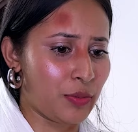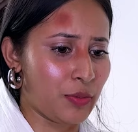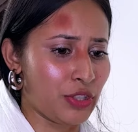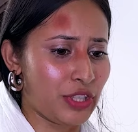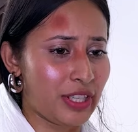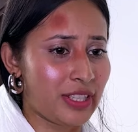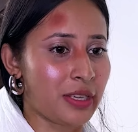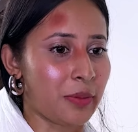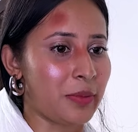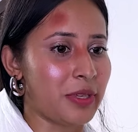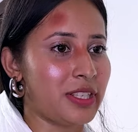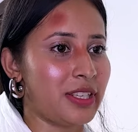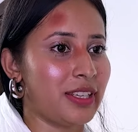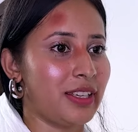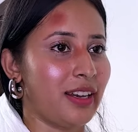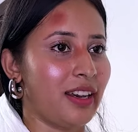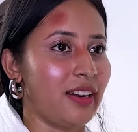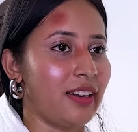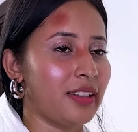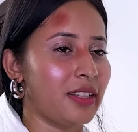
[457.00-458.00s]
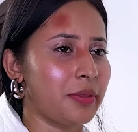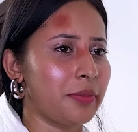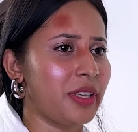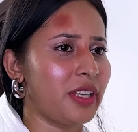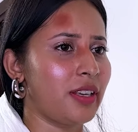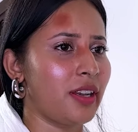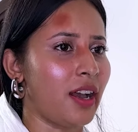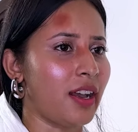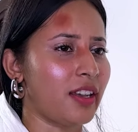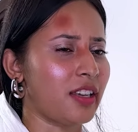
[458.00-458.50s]
मुझे समझ नहीं आ रहा था
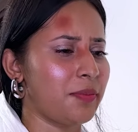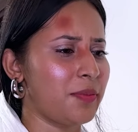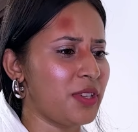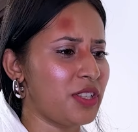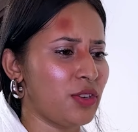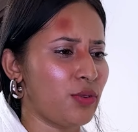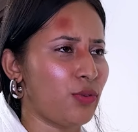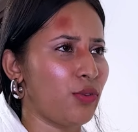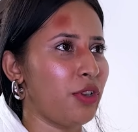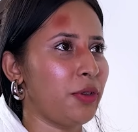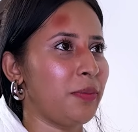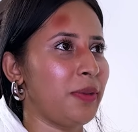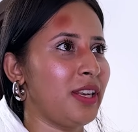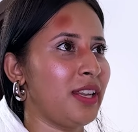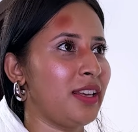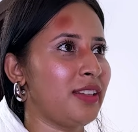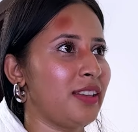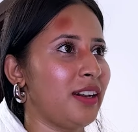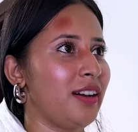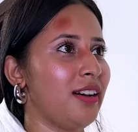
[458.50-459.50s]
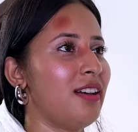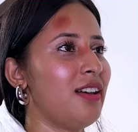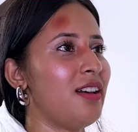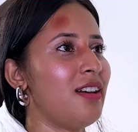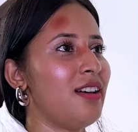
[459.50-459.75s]
मेरे आगे पीछे कोई भी नहीं था